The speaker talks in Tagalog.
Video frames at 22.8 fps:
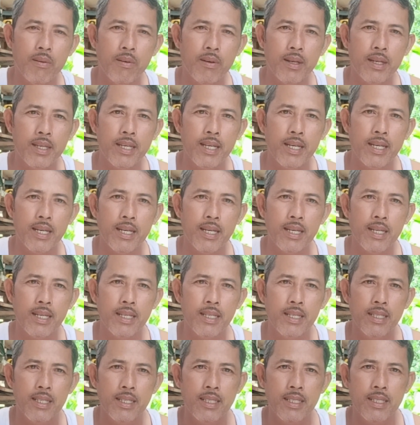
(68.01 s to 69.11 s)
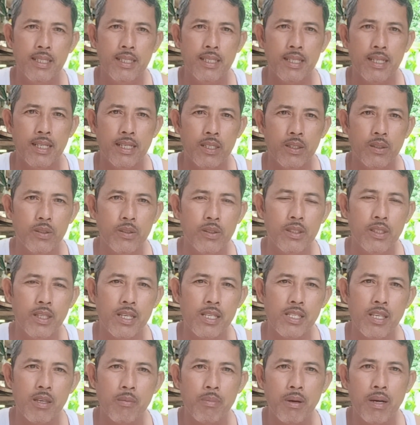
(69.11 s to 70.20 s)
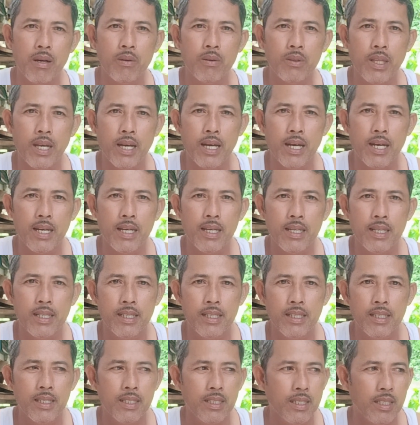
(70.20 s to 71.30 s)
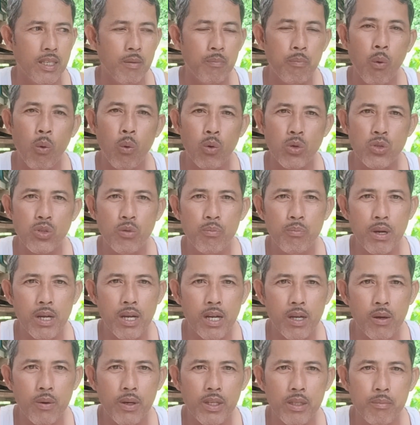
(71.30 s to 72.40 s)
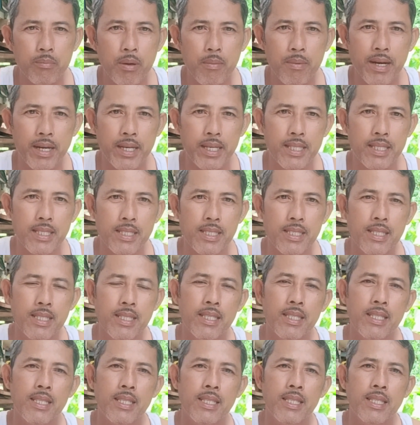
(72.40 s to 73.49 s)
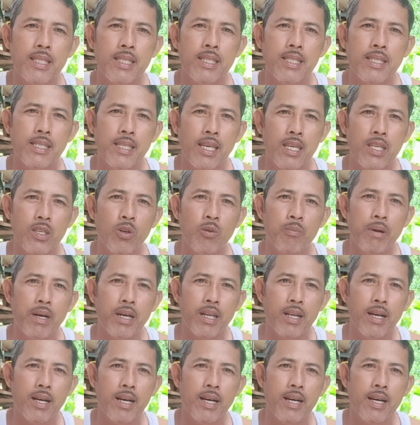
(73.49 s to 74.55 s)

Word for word: Kaya ngayon, naisipan ko na i-focus yung paggagawa ng pamain sa inyo para